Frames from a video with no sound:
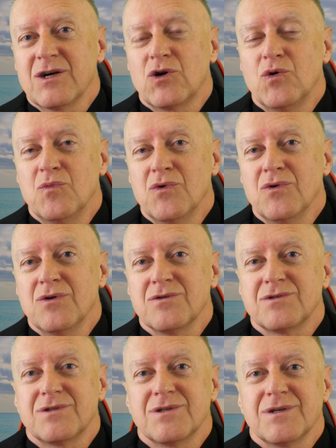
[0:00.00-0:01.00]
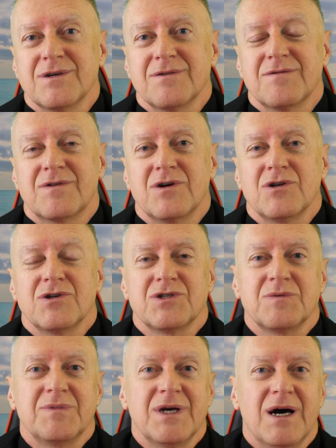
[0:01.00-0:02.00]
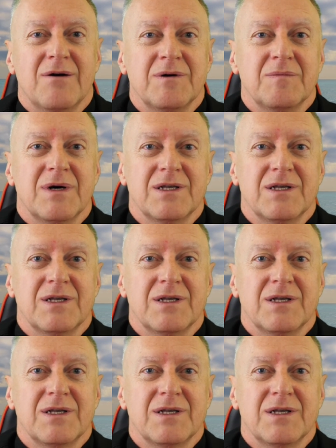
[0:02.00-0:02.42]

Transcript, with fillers: kumulus w kolorze białym,